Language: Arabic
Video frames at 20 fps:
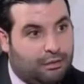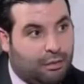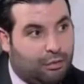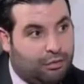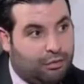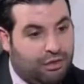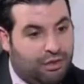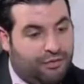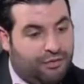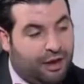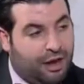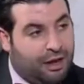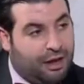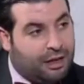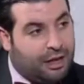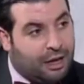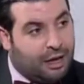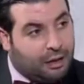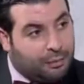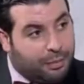توظيف
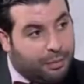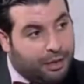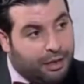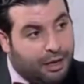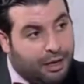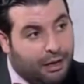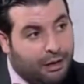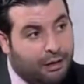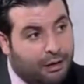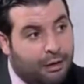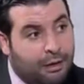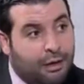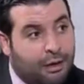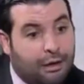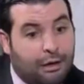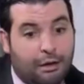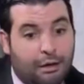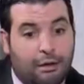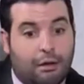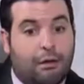الالات الغربيه
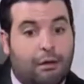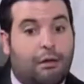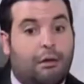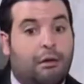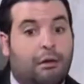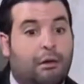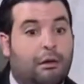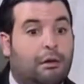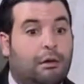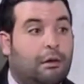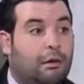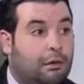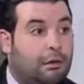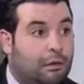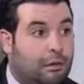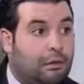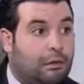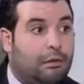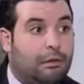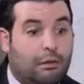
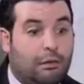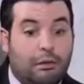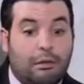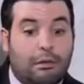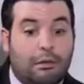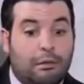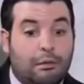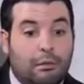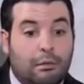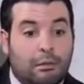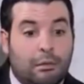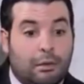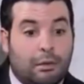آه،